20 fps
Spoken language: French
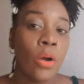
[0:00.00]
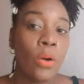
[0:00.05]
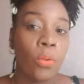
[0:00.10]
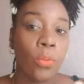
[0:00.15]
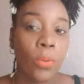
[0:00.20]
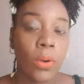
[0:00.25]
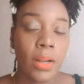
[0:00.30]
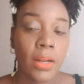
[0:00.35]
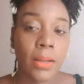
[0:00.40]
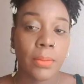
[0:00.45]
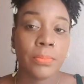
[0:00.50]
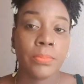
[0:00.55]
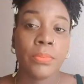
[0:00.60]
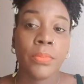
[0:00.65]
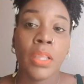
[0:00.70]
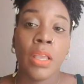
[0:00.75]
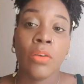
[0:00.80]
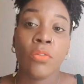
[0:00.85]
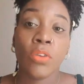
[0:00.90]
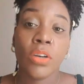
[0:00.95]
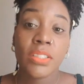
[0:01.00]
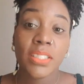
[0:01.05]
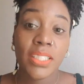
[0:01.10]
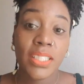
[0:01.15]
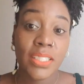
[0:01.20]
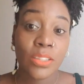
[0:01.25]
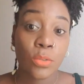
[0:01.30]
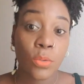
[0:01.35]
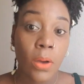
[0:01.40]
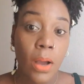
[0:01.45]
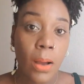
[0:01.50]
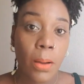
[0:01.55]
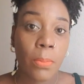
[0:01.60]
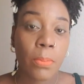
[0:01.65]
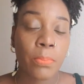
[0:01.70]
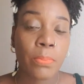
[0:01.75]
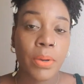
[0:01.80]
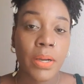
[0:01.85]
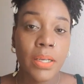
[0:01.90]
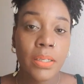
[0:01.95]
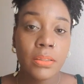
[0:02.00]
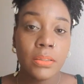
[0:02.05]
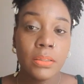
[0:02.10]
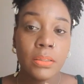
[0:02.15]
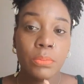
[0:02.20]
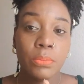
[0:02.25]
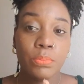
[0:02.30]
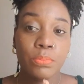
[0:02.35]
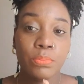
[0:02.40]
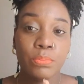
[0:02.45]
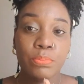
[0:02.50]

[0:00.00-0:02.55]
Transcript: Voilà. Voici les trois principales,